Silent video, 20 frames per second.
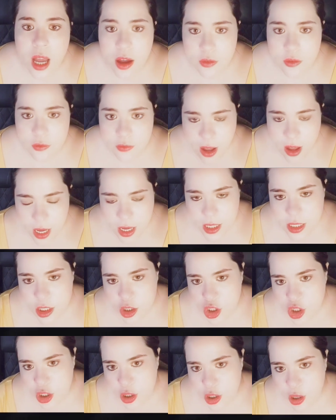vai
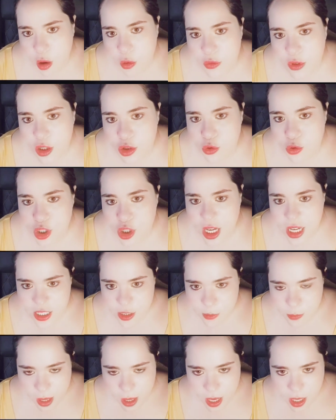assistir ao vídeo de
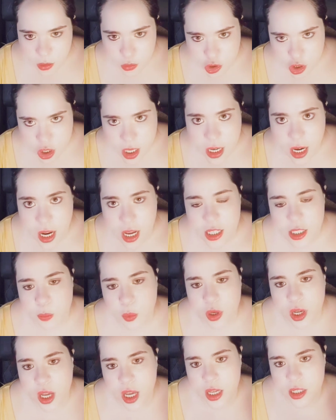aspectos gerais,
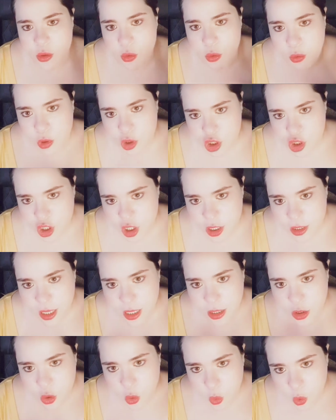porque a astrologia está
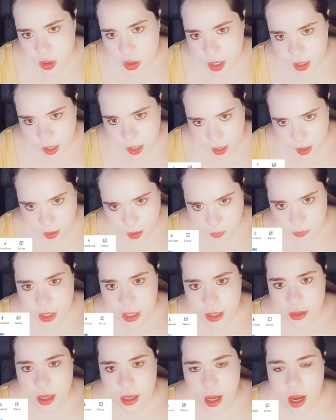toda lá,
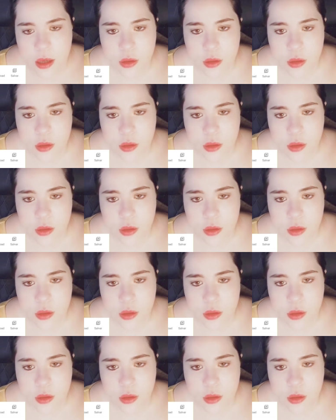tá?